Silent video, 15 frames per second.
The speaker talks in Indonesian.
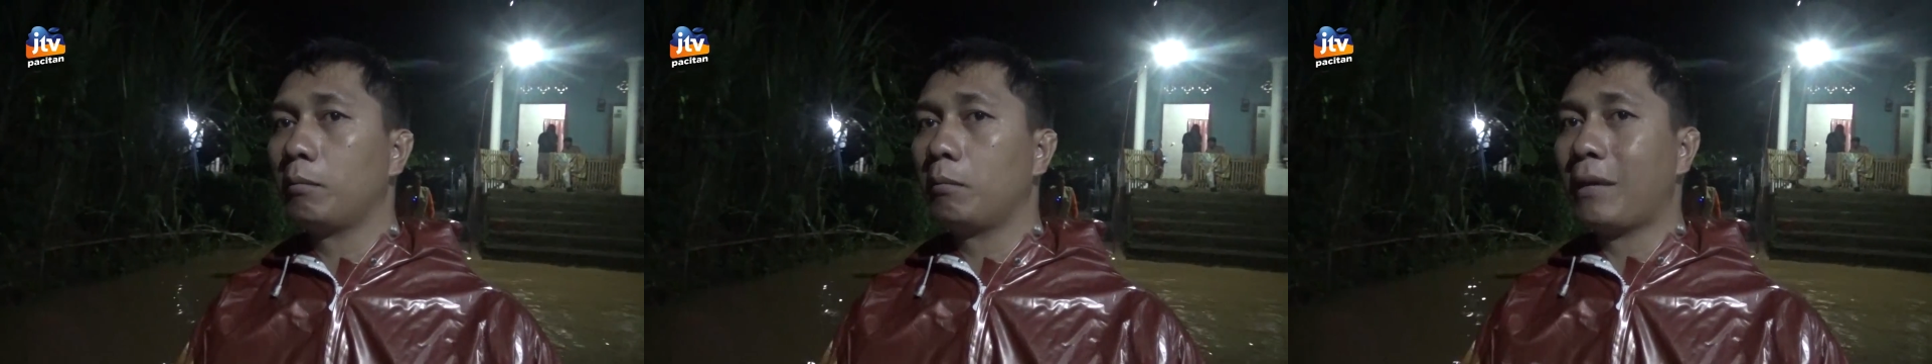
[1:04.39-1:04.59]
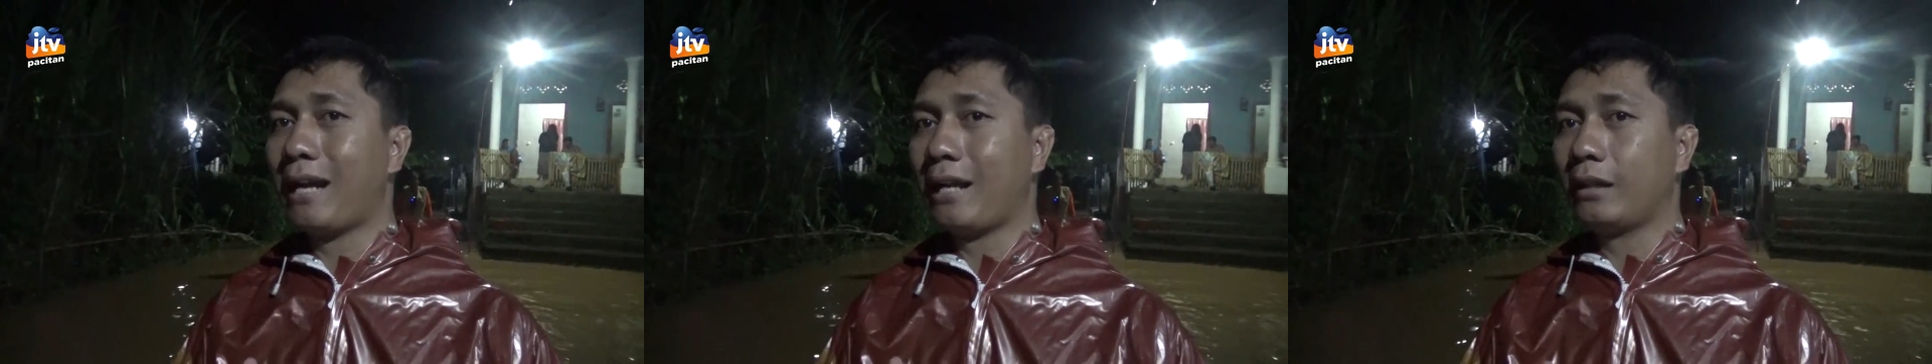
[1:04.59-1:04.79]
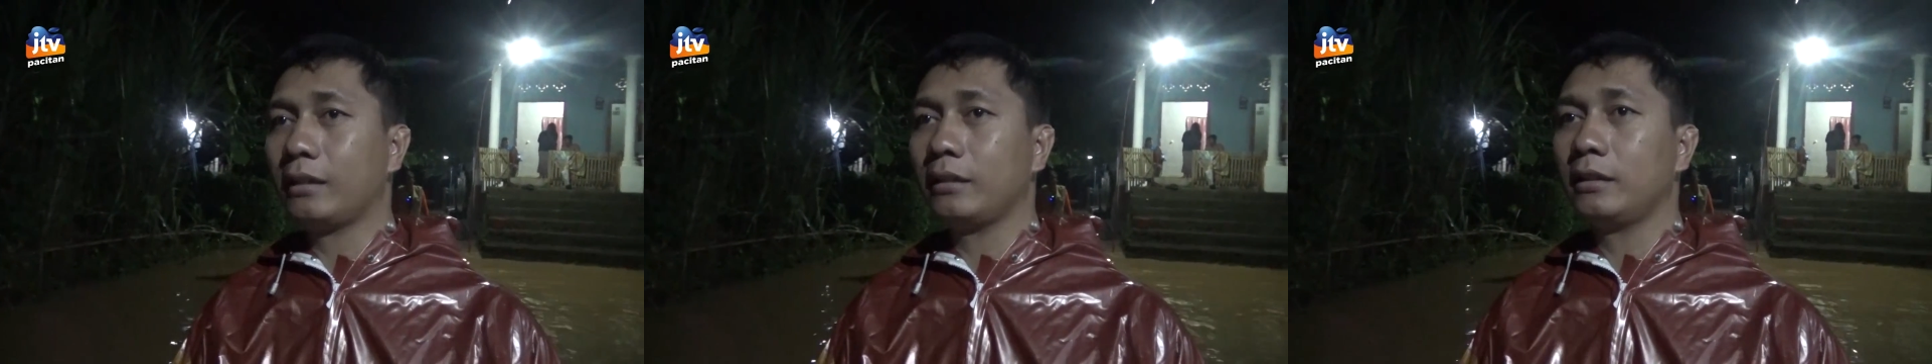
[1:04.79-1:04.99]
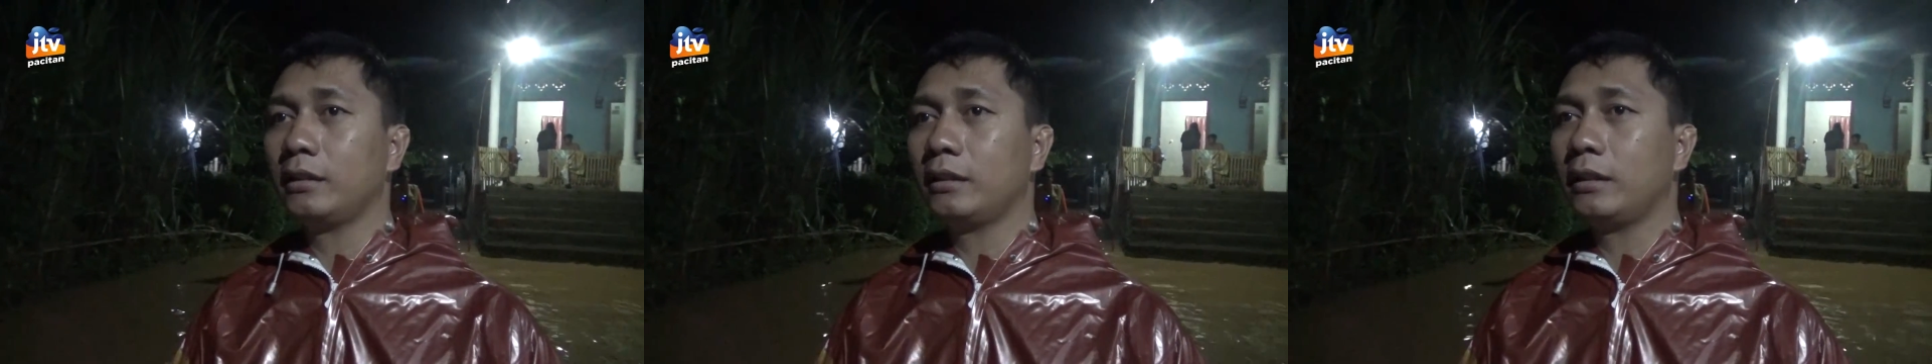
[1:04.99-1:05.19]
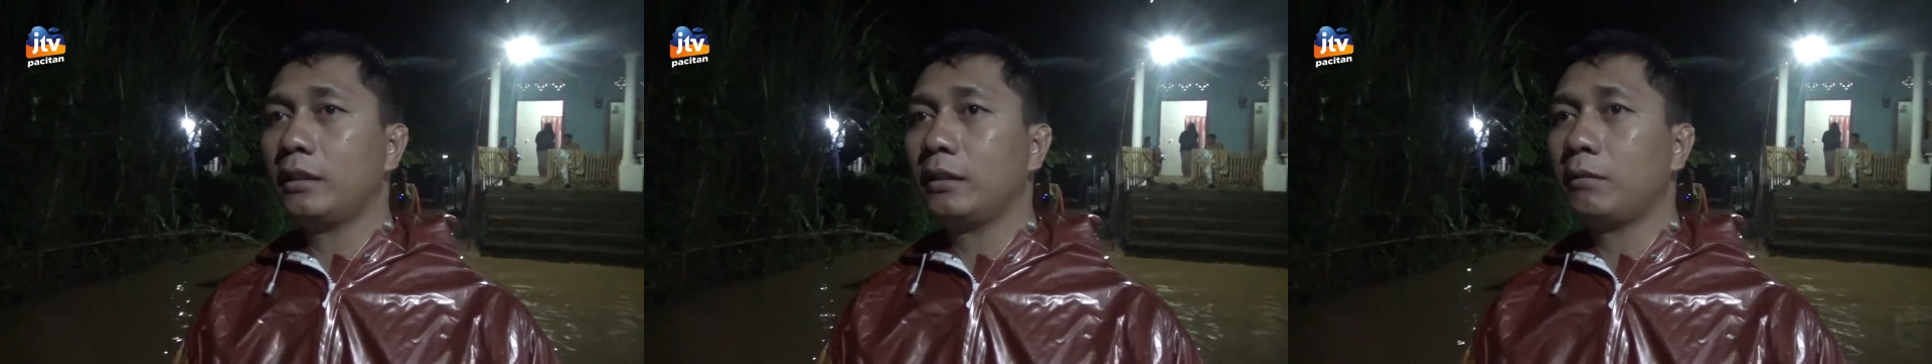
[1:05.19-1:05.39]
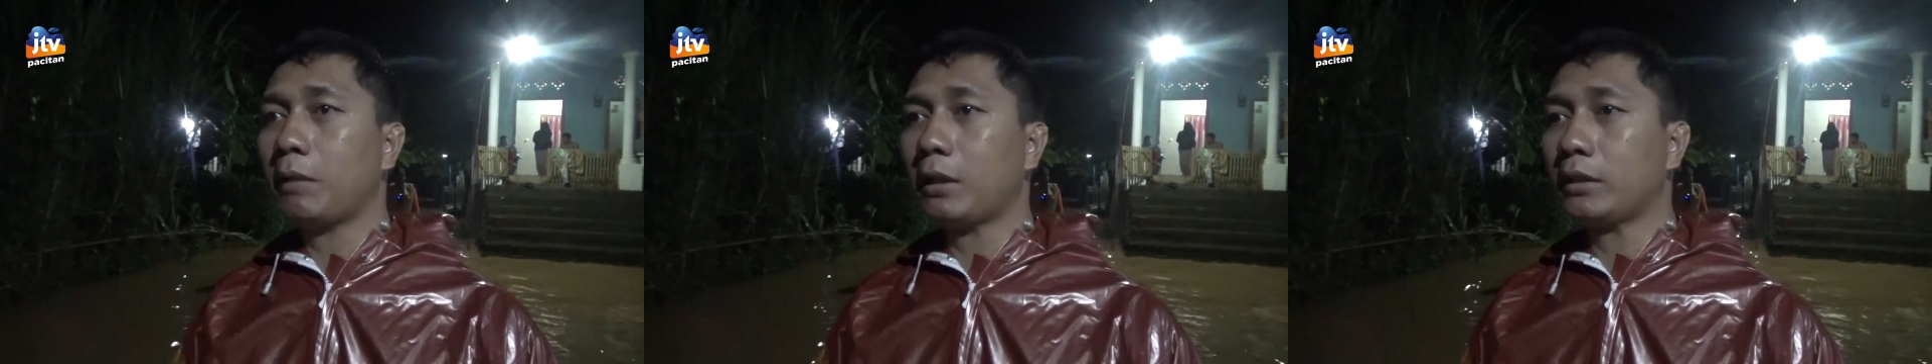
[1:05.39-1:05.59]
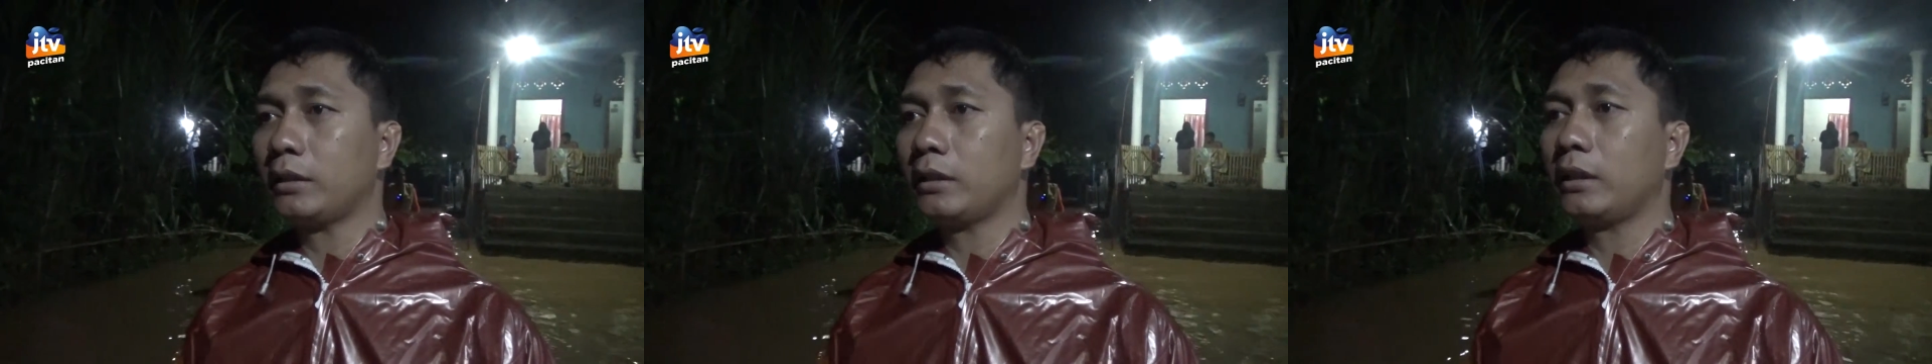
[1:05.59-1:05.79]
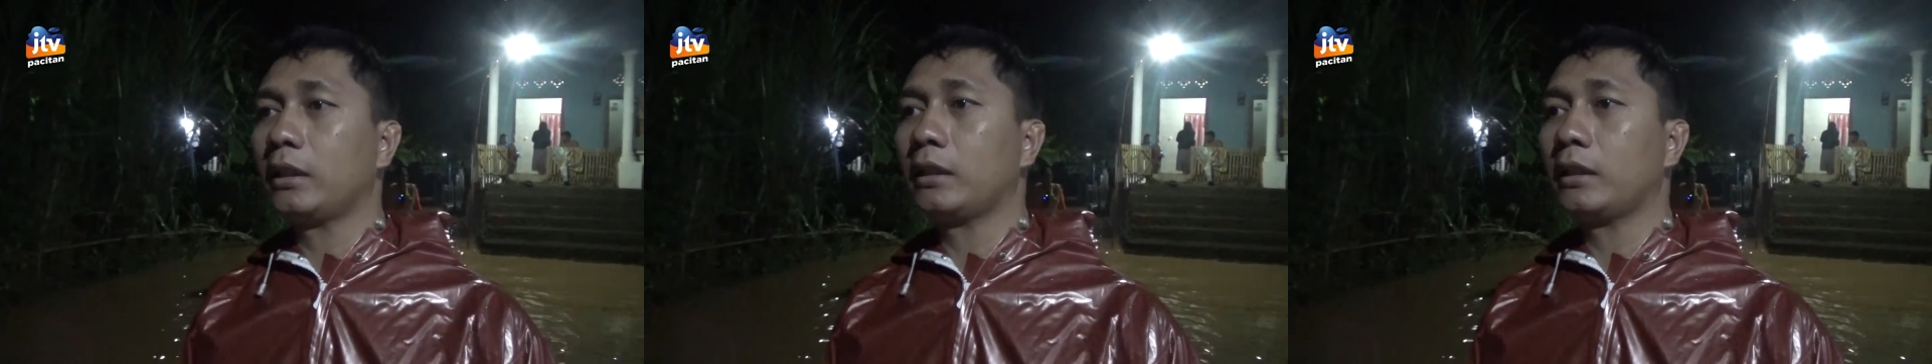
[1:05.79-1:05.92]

Melati ini pasti